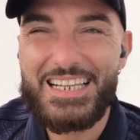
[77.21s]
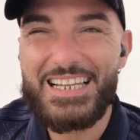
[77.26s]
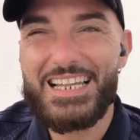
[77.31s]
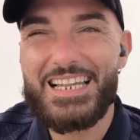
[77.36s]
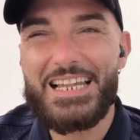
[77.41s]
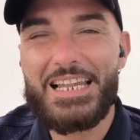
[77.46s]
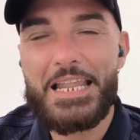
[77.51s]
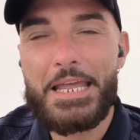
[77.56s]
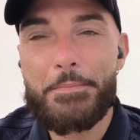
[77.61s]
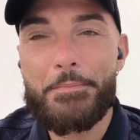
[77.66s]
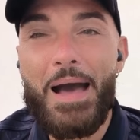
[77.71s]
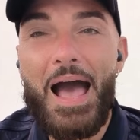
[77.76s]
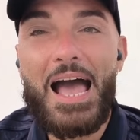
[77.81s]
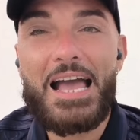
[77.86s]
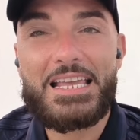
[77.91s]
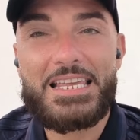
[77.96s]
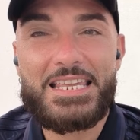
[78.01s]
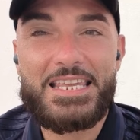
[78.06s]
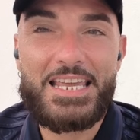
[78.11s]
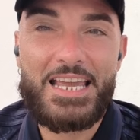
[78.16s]
le
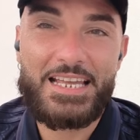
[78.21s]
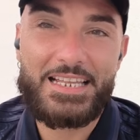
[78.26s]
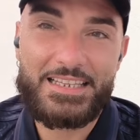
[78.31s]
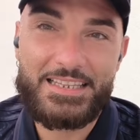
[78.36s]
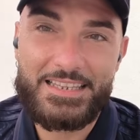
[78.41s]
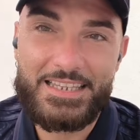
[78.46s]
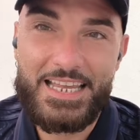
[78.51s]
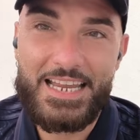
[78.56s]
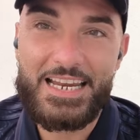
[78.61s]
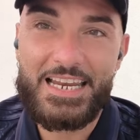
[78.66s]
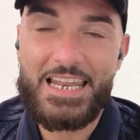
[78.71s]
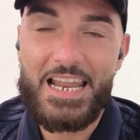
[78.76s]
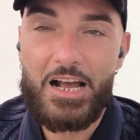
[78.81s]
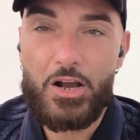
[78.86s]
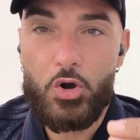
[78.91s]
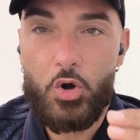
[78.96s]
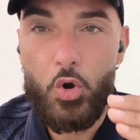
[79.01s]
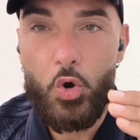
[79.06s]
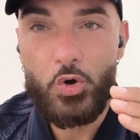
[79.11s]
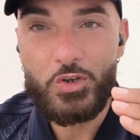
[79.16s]
maglie della
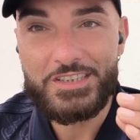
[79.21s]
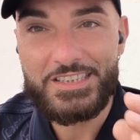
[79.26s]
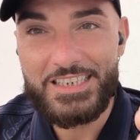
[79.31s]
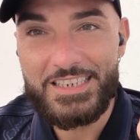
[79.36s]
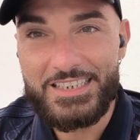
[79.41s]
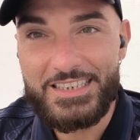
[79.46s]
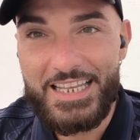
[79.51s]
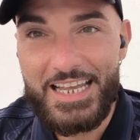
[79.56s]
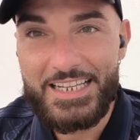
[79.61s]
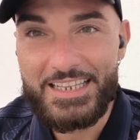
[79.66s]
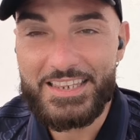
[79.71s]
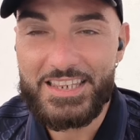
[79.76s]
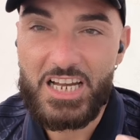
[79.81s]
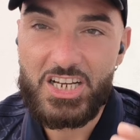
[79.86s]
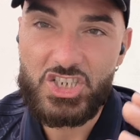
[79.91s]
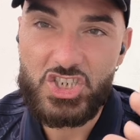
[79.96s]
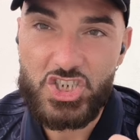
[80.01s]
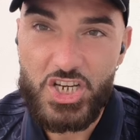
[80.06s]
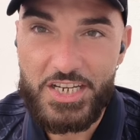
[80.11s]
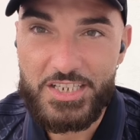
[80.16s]
cosiddetta
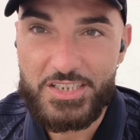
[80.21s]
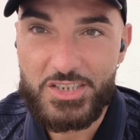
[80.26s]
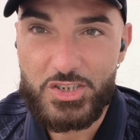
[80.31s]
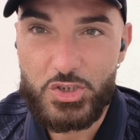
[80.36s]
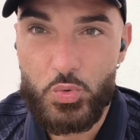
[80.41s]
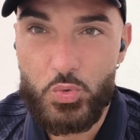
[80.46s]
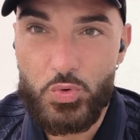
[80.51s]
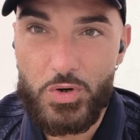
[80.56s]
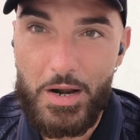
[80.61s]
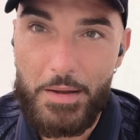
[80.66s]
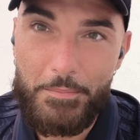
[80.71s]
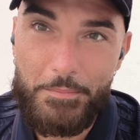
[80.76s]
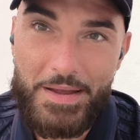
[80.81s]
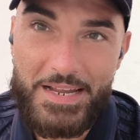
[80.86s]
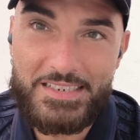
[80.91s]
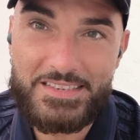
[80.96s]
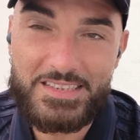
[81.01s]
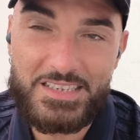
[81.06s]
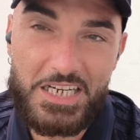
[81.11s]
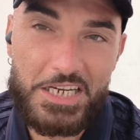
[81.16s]
censura
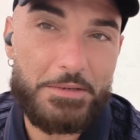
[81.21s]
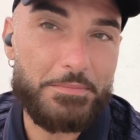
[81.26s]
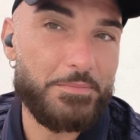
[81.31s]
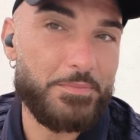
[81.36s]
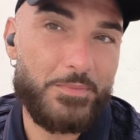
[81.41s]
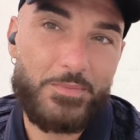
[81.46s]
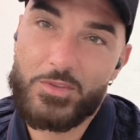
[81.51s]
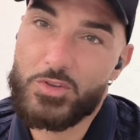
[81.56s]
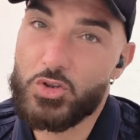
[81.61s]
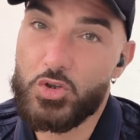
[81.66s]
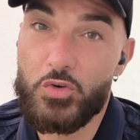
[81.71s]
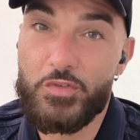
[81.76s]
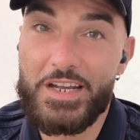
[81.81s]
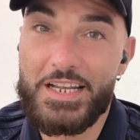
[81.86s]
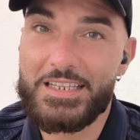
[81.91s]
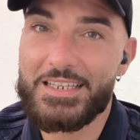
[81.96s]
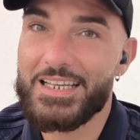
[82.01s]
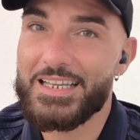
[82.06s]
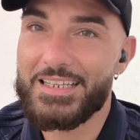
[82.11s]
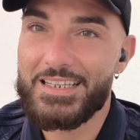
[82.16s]
mainstream,
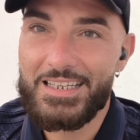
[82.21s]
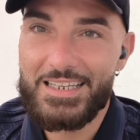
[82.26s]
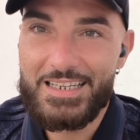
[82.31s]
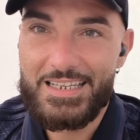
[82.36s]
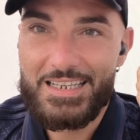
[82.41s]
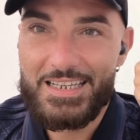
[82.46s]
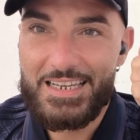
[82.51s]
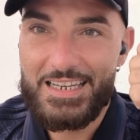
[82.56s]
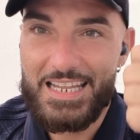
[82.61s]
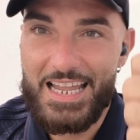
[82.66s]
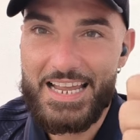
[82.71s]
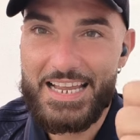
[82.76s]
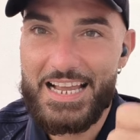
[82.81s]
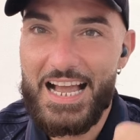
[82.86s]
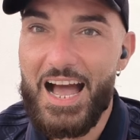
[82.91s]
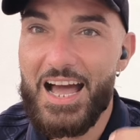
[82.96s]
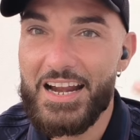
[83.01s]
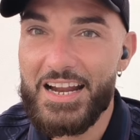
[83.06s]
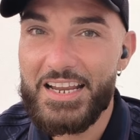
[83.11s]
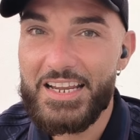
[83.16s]
dovete
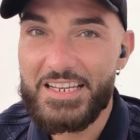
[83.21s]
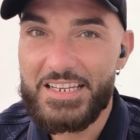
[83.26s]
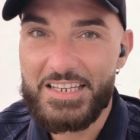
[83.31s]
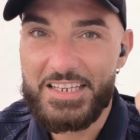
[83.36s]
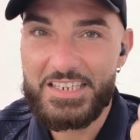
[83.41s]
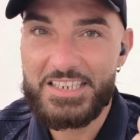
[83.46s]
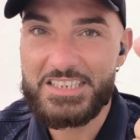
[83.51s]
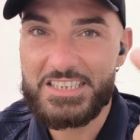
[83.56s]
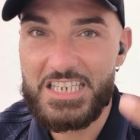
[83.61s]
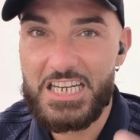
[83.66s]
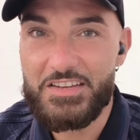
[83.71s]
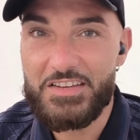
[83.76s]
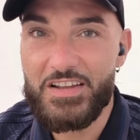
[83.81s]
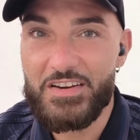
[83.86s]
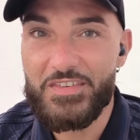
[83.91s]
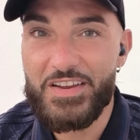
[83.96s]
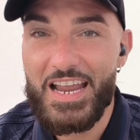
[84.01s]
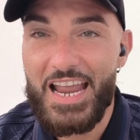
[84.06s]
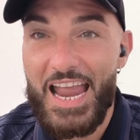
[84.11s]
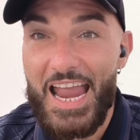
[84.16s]
likeare,
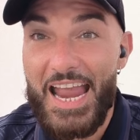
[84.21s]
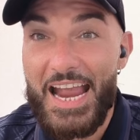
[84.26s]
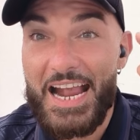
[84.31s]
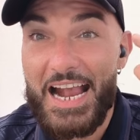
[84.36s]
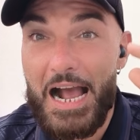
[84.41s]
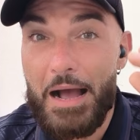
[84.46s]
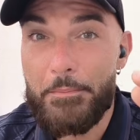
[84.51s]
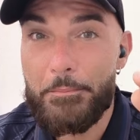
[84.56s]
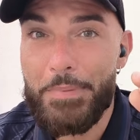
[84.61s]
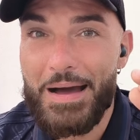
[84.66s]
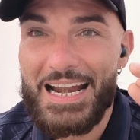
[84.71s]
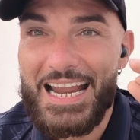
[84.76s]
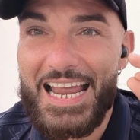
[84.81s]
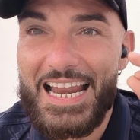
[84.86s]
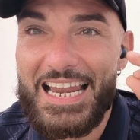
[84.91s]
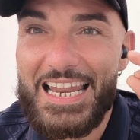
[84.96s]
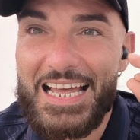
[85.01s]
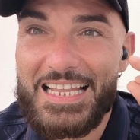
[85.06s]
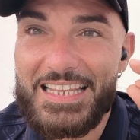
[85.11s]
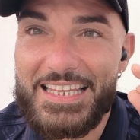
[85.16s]
iscrivervi e
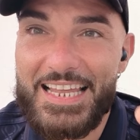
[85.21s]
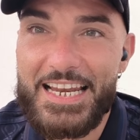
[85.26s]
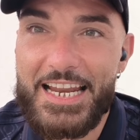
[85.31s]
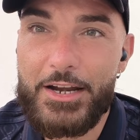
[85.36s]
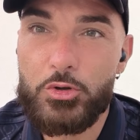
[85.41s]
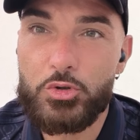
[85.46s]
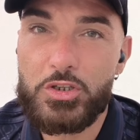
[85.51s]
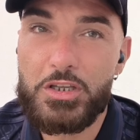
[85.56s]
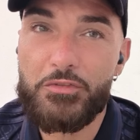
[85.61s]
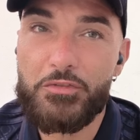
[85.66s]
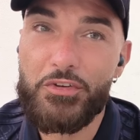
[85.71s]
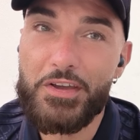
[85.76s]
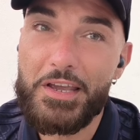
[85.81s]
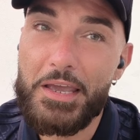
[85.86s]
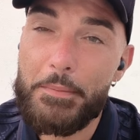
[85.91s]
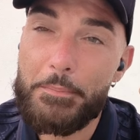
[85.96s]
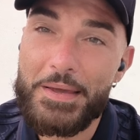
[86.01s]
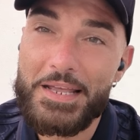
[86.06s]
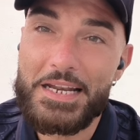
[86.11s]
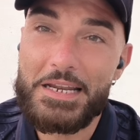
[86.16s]
campanella delle notifiche
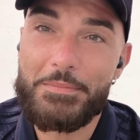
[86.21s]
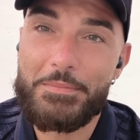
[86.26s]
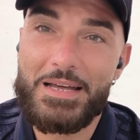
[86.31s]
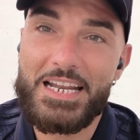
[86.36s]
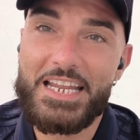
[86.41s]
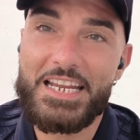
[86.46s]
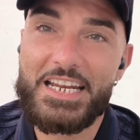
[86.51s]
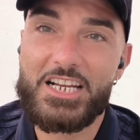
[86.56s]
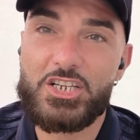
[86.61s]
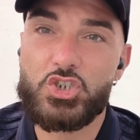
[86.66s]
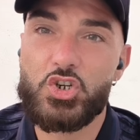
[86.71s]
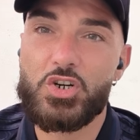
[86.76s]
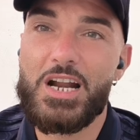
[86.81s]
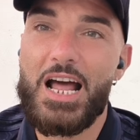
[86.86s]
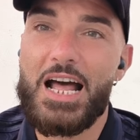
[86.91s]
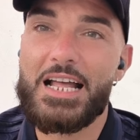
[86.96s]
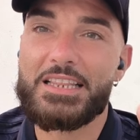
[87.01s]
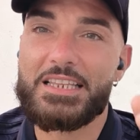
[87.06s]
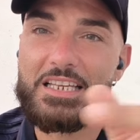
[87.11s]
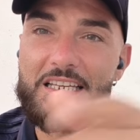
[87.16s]
per rimanere
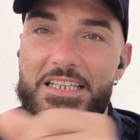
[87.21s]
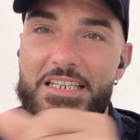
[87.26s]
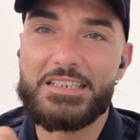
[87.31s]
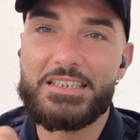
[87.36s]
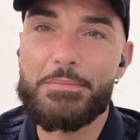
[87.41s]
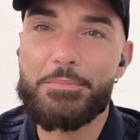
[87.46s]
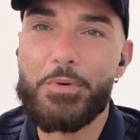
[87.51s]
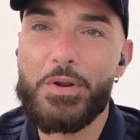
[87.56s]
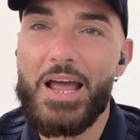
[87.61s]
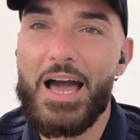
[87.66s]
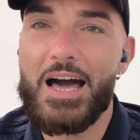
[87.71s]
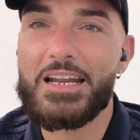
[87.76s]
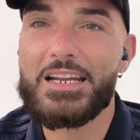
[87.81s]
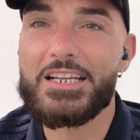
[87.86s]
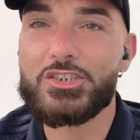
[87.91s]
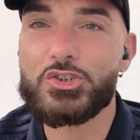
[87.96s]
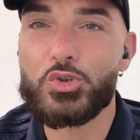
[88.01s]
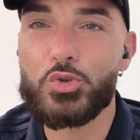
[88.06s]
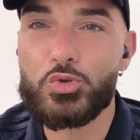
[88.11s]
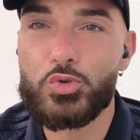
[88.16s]
aggiornati in tempo reale
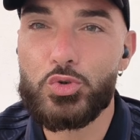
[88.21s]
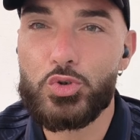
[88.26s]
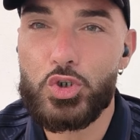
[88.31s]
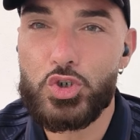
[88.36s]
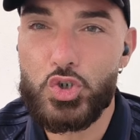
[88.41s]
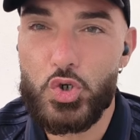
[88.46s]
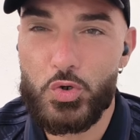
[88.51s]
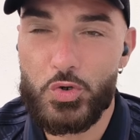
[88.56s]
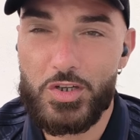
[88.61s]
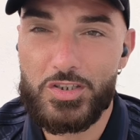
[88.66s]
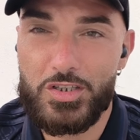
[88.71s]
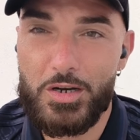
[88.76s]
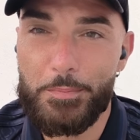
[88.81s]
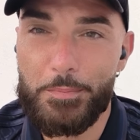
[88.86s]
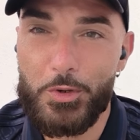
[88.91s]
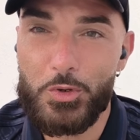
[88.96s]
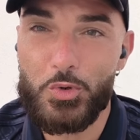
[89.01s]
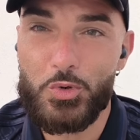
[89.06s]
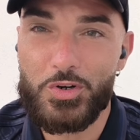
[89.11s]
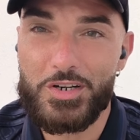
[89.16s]
su tutto ciò che andrà a
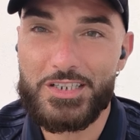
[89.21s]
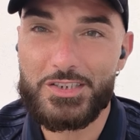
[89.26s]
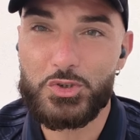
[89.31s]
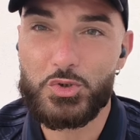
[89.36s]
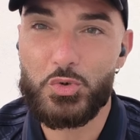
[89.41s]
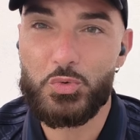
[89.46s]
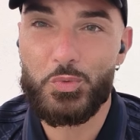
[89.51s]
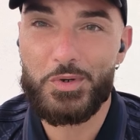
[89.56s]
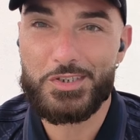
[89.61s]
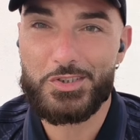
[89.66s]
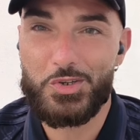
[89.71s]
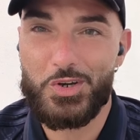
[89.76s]
produrre su questo